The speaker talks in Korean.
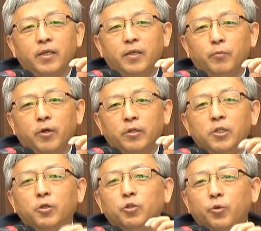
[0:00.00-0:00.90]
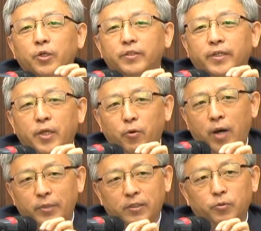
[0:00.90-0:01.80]
뭐 이영조 위원장
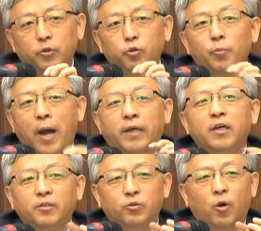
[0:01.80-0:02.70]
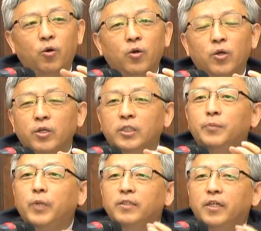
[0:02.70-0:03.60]
되고 하면서부터 좀 바뀌었죠.
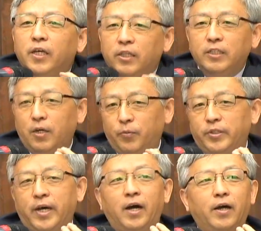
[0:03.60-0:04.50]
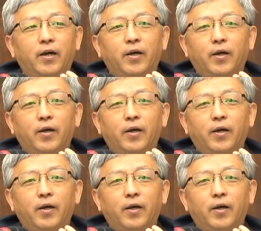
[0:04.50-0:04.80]
집단성이 있느냐 없느냐.